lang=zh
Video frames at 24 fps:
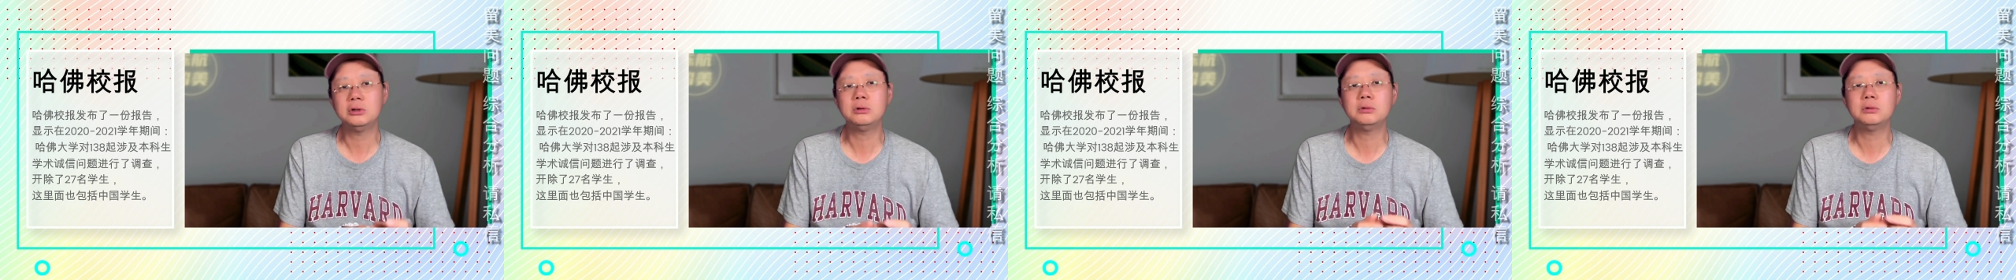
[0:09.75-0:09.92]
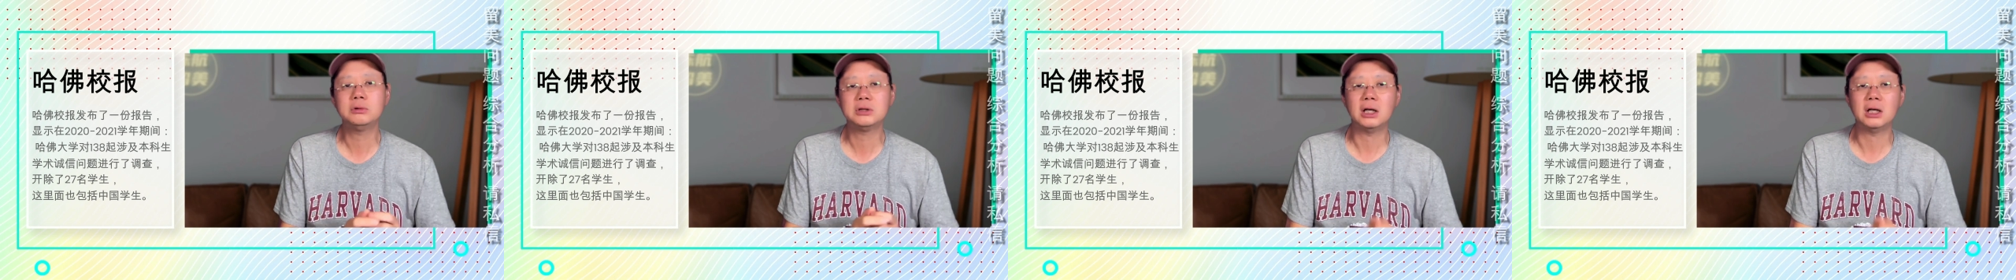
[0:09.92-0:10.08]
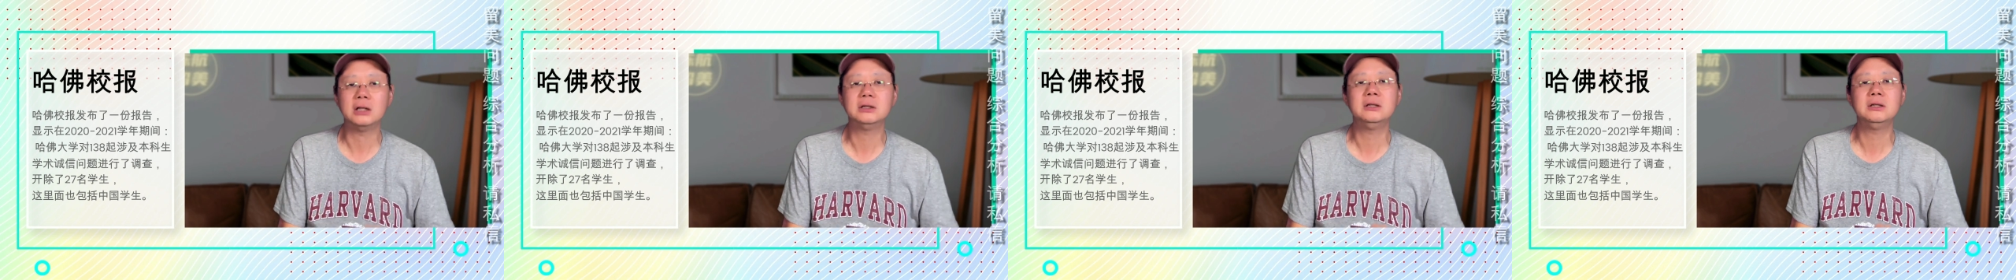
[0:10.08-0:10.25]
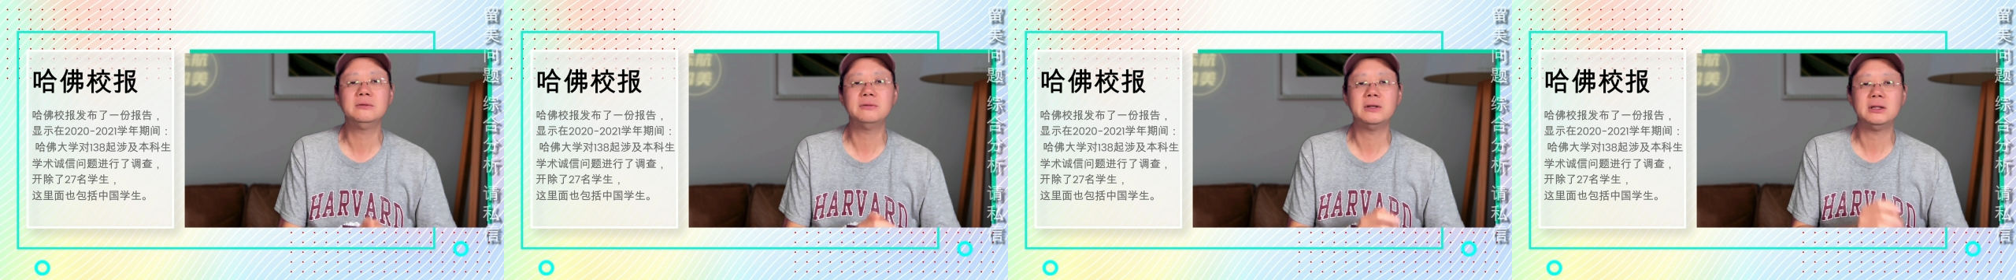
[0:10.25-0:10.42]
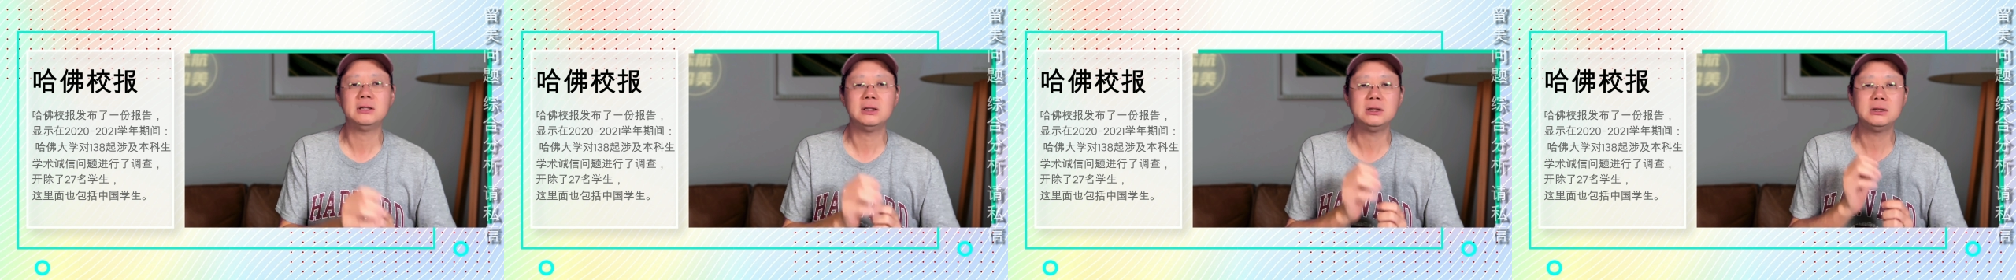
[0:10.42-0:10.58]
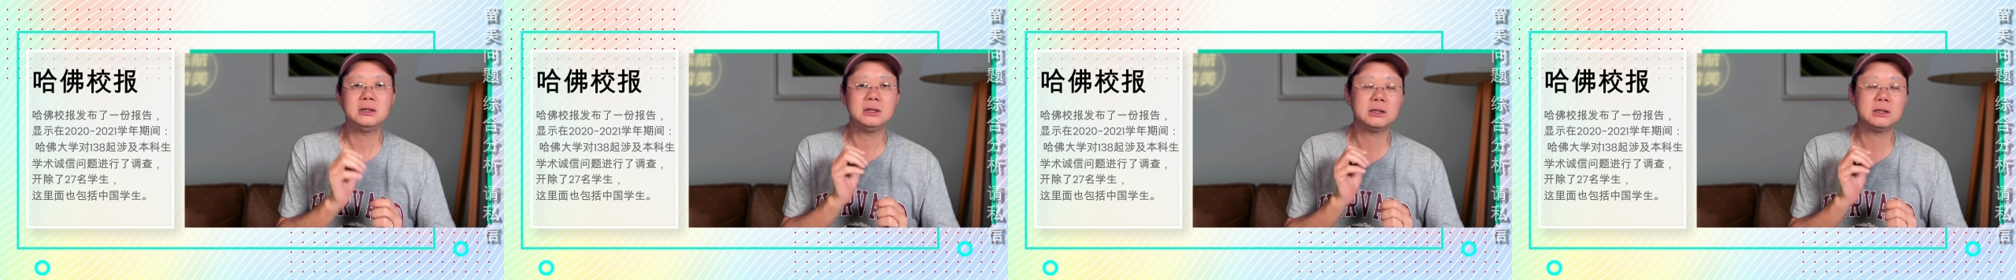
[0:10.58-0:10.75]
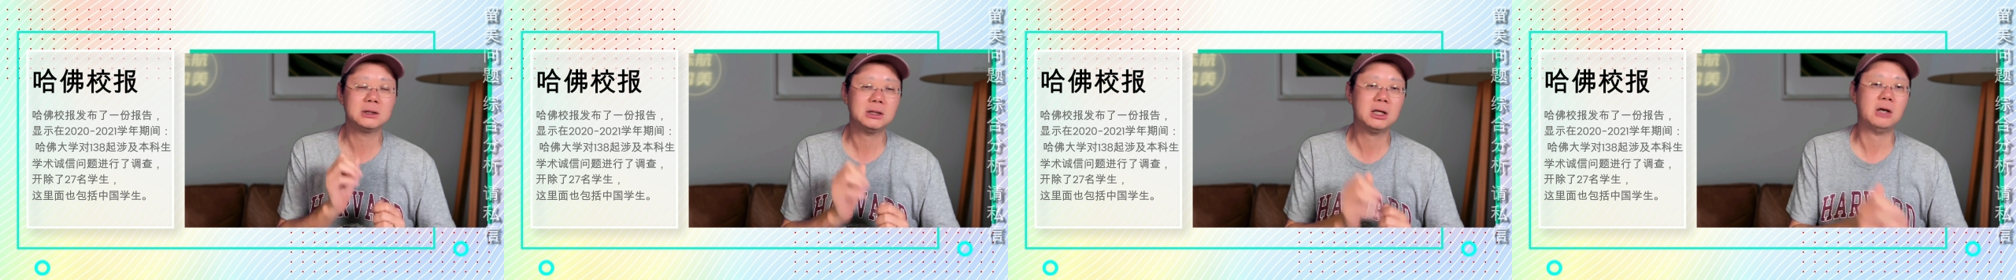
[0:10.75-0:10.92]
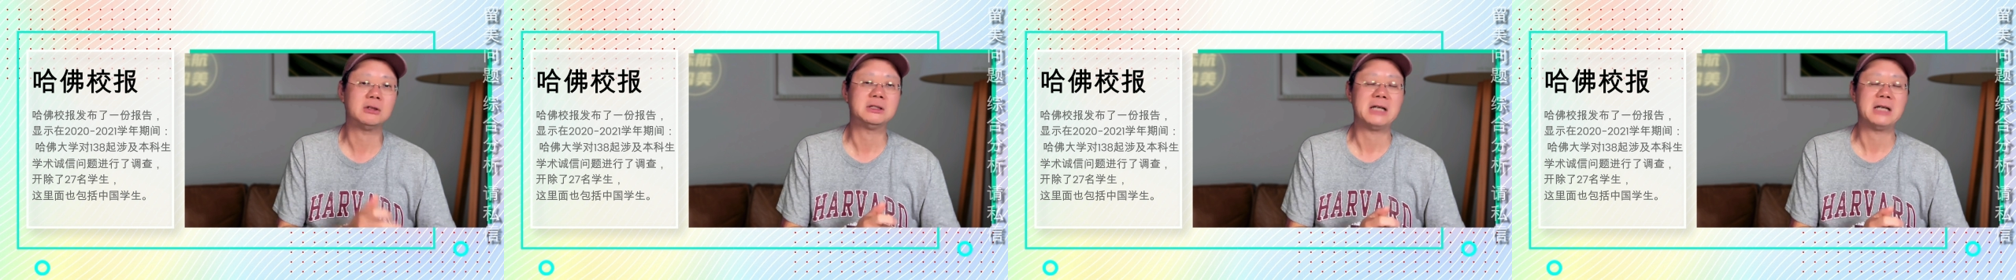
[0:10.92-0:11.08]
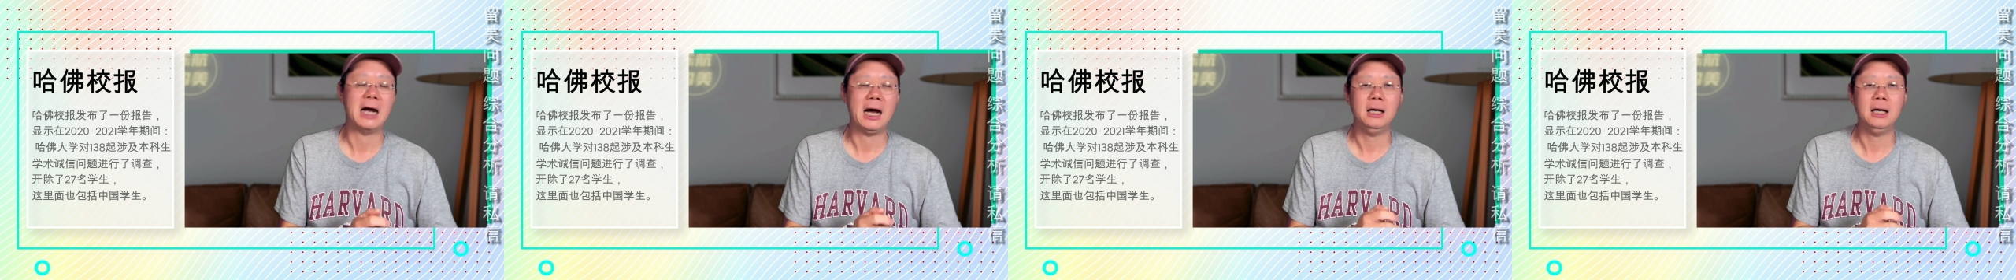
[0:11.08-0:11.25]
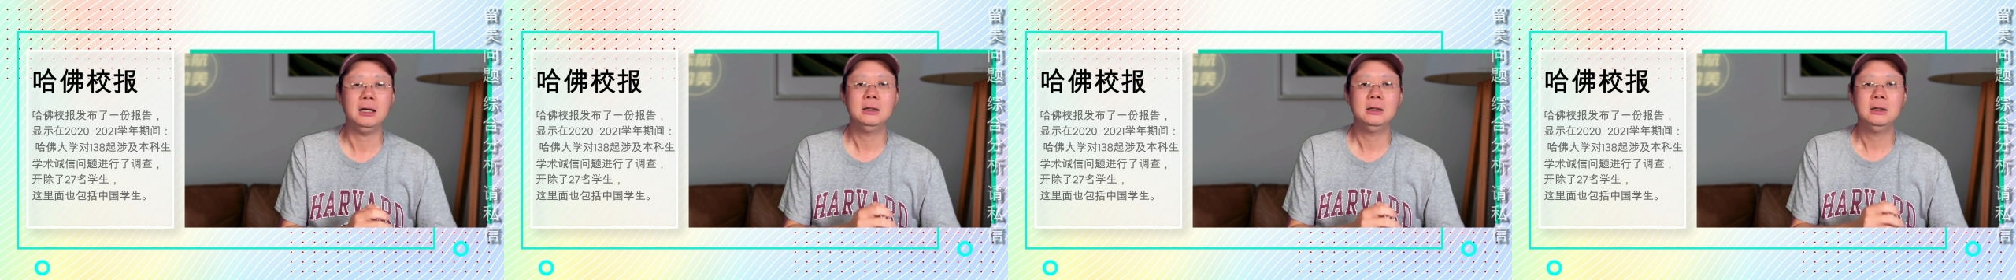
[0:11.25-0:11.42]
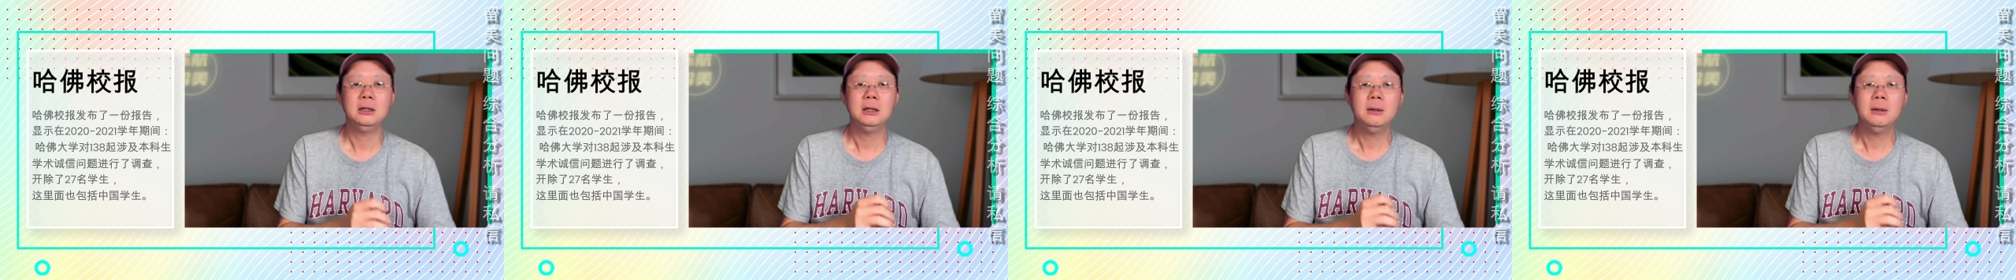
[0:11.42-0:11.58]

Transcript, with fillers: 术诚信问题进行调查，